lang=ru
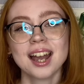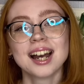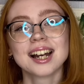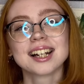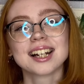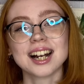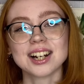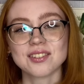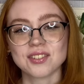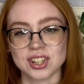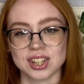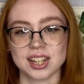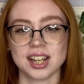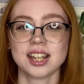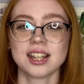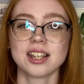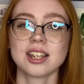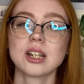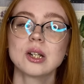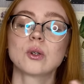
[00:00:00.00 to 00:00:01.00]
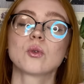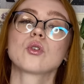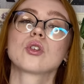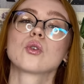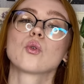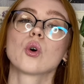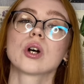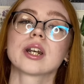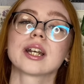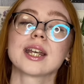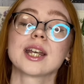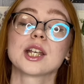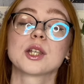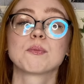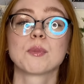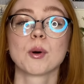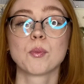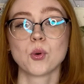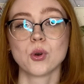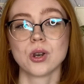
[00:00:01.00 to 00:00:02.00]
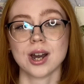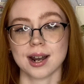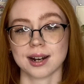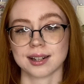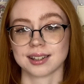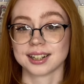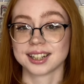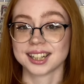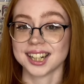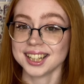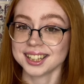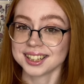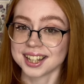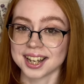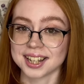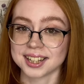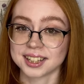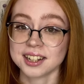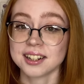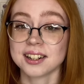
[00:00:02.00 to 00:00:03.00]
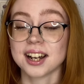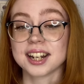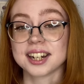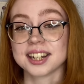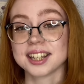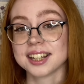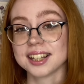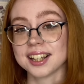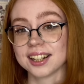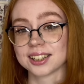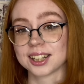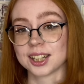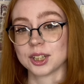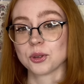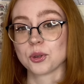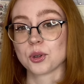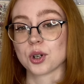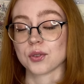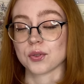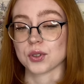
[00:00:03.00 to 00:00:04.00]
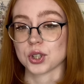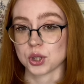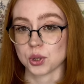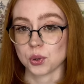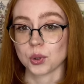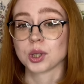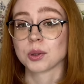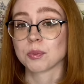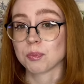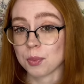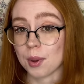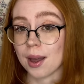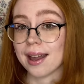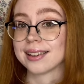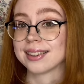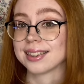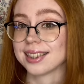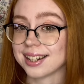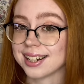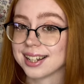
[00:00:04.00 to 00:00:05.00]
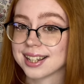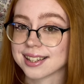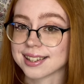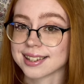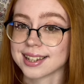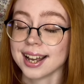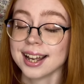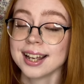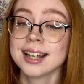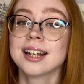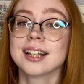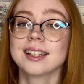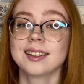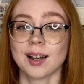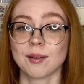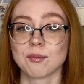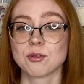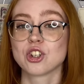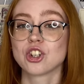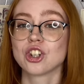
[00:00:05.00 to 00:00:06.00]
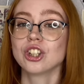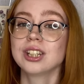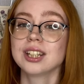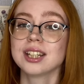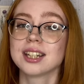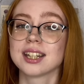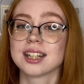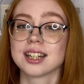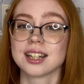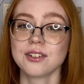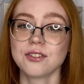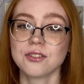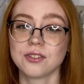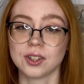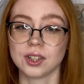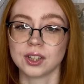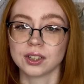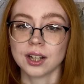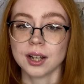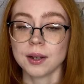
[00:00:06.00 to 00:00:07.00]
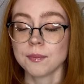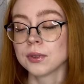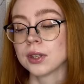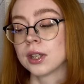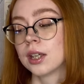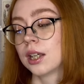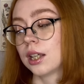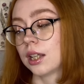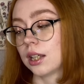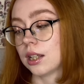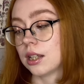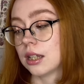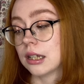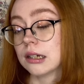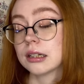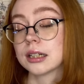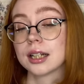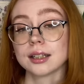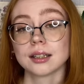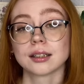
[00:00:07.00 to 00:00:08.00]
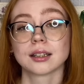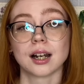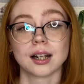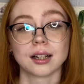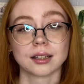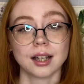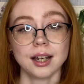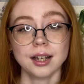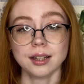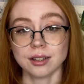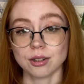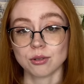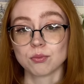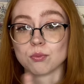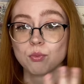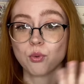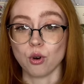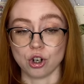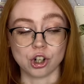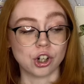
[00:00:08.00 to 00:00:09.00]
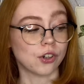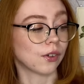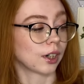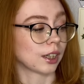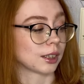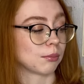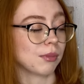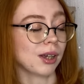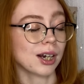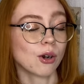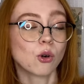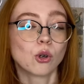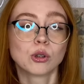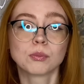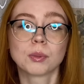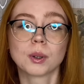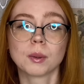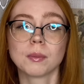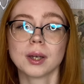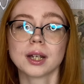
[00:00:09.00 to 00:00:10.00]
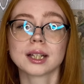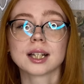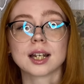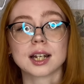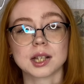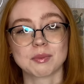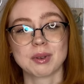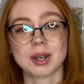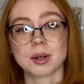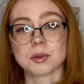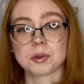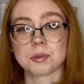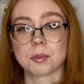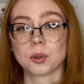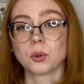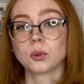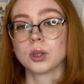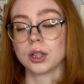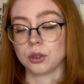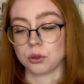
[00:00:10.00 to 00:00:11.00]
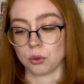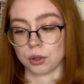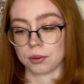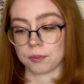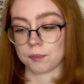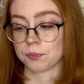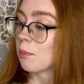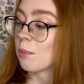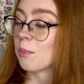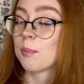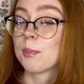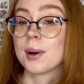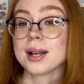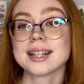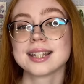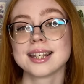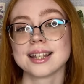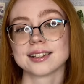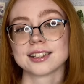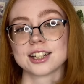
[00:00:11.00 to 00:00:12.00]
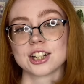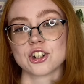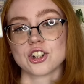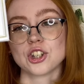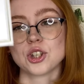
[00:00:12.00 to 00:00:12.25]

Как вы знаете, у Диора есть популярный хайлайтер, оригинал которого стоит 5300, там 4 рефила, и этот хайлайтер большего размера, он примерно размером с мою ладонь. Подделка же